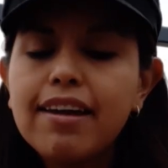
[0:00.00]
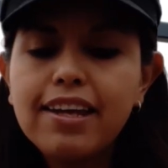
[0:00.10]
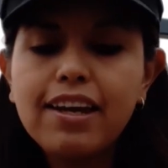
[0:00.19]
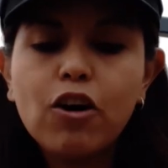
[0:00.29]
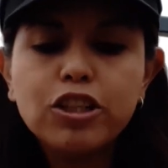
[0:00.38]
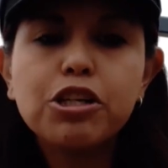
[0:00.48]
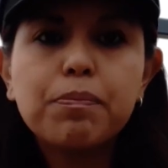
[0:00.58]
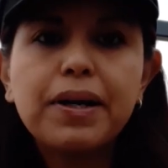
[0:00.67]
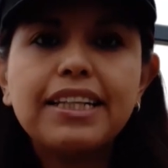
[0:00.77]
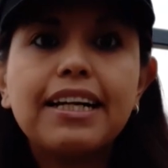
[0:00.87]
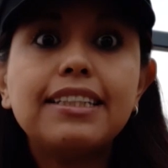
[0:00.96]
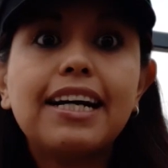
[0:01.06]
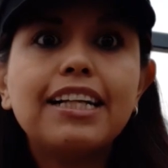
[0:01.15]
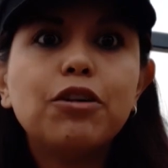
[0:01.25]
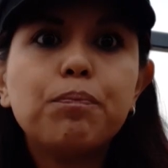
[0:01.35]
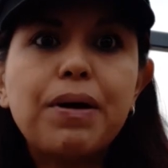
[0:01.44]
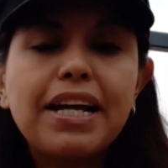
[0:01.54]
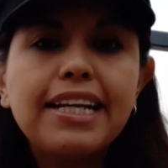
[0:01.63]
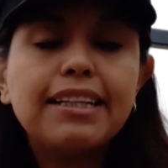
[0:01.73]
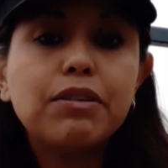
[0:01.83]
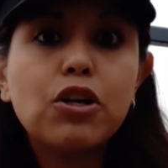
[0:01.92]
y, oh sorpresa, llegas a un
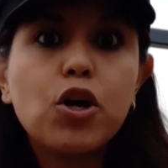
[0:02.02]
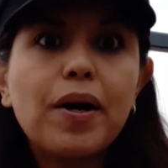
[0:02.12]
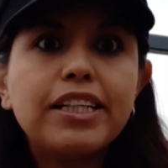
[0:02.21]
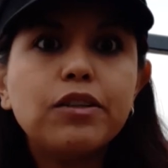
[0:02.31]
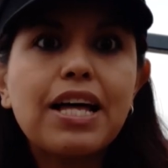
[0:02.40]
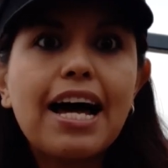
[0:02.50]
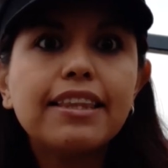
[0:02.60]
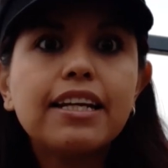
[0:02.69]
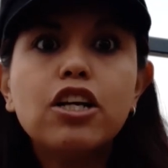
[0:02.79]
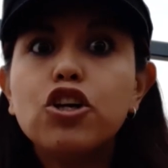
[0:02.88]
país, a una nueva ciudad